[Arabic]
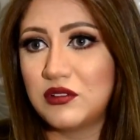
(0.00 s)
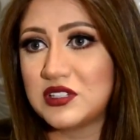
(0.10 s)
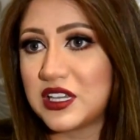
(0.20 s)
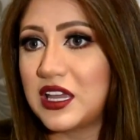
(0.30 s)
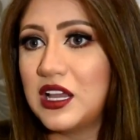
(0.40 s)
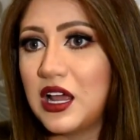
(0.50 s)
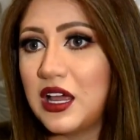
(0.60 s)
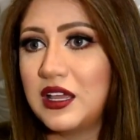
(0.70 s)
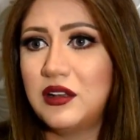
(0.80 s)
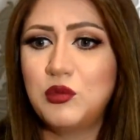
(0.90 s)

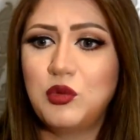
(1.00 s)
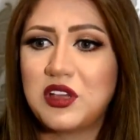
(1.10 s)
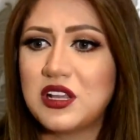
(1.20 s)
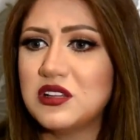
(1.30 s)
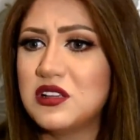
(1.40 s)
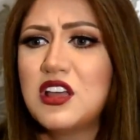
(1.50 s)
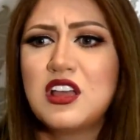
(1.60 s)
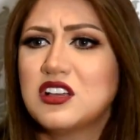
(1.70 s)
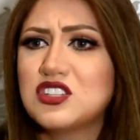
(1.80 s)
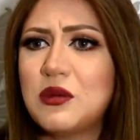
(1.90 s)
ثقيله يعني ممكن
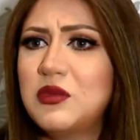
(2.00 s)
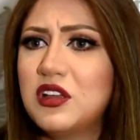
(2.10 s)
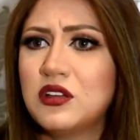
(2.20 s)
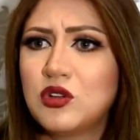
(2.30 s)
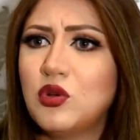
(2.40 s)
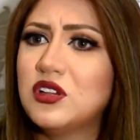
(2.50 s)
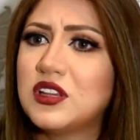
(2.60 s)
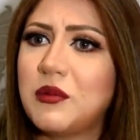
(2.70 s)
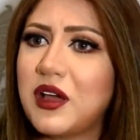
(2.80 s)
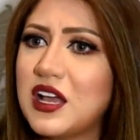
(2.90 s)
جميع كل
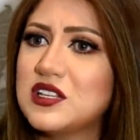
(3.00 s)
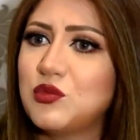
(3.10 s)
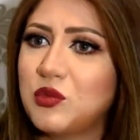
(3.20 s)
الطبقات